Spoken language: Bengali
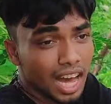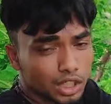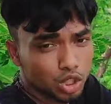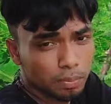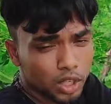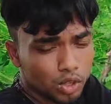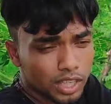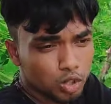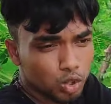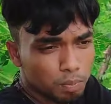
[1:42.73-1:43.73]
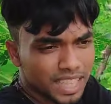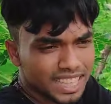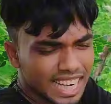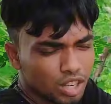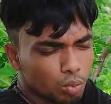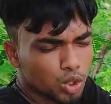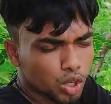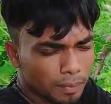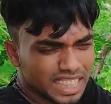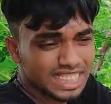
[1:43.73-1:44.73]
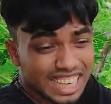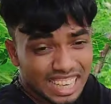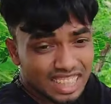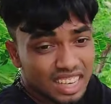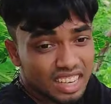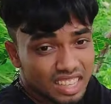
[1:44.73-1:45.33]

আর যদি ভিডিওটা ইউটিউব থেকে দেখেন অবশ্যই আমাদের চ্যানেলটা